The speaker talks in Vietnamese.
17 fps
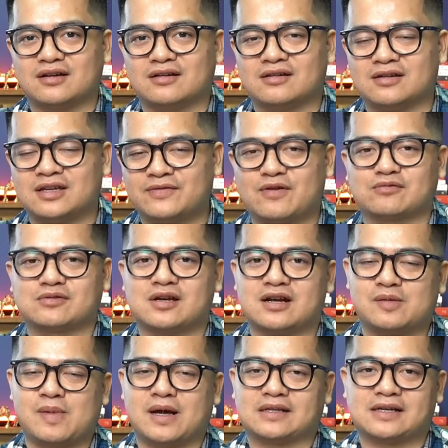hy vọng rằng
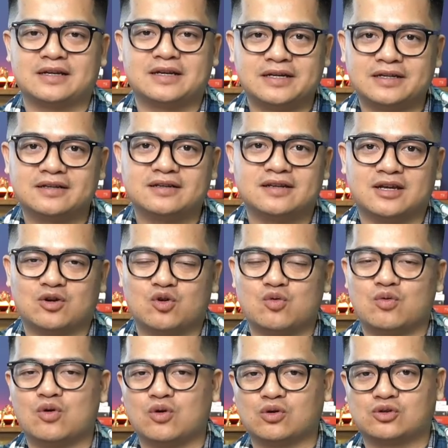các bạn hãy đến để
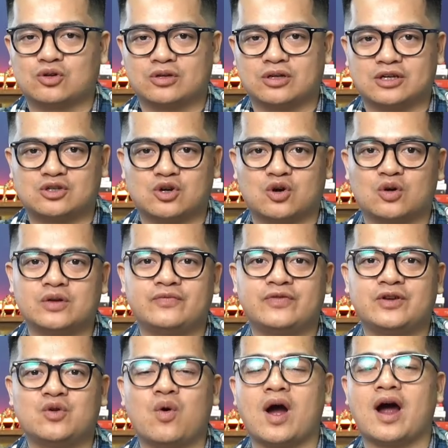ủng hộ cho thầy trò huấn luyện
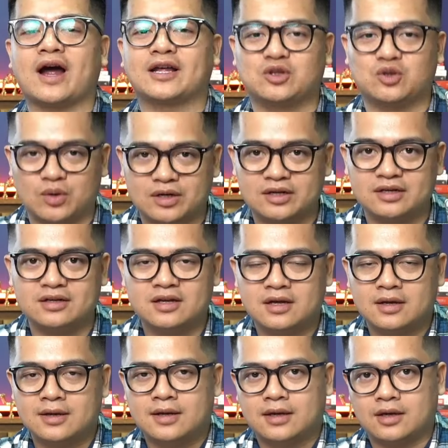viên Hoàng Anh Tuấn.
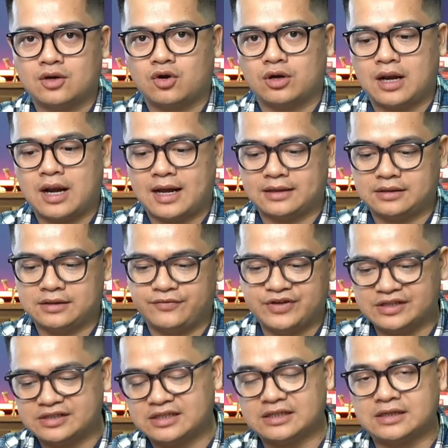Thế còn lại thì
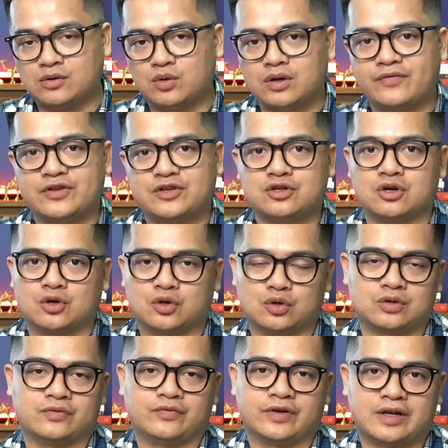vị trí huấn luyện viên trưởng của
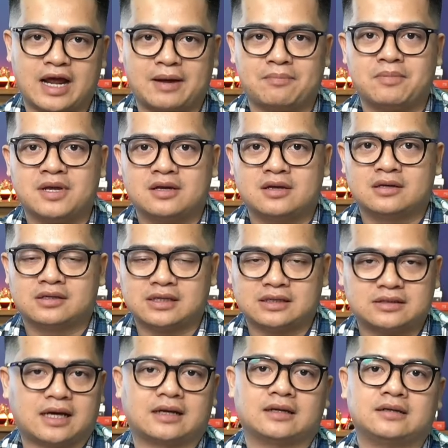đội tuyển Việt Nam
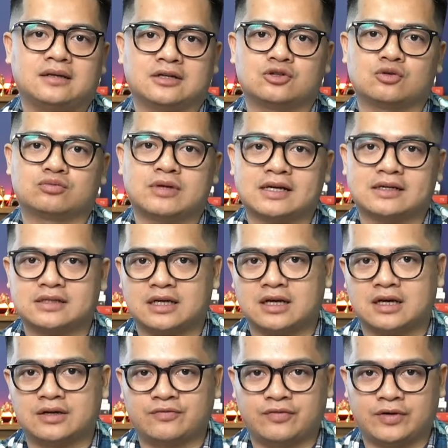chắc chắn là chúng ta sẽ
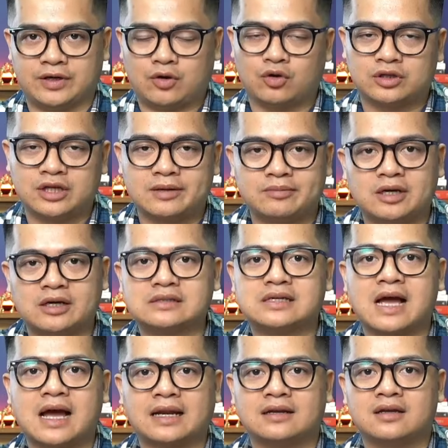cần phải có thêm thời
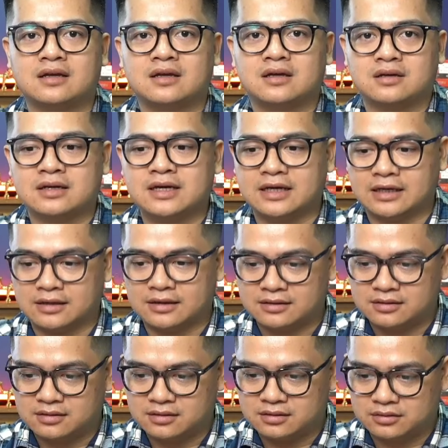gian để
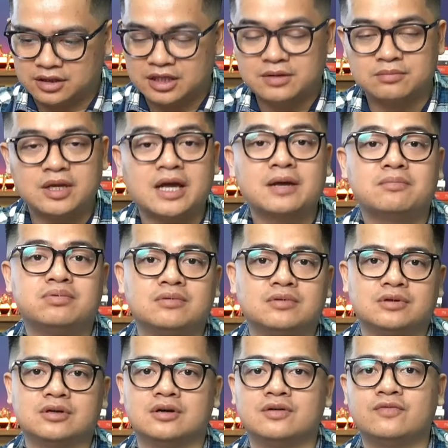tìm thêm
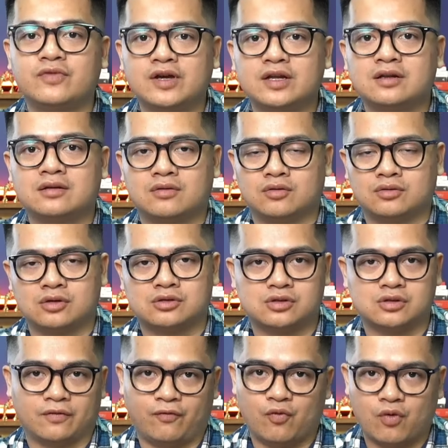những ứng viên nó thực
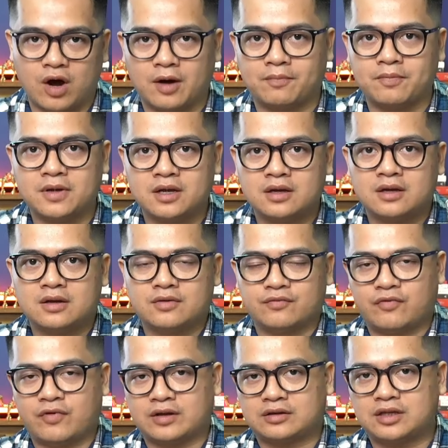sự phù hợp,
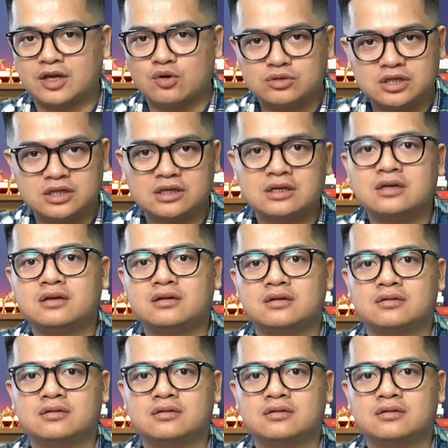và tiêu chí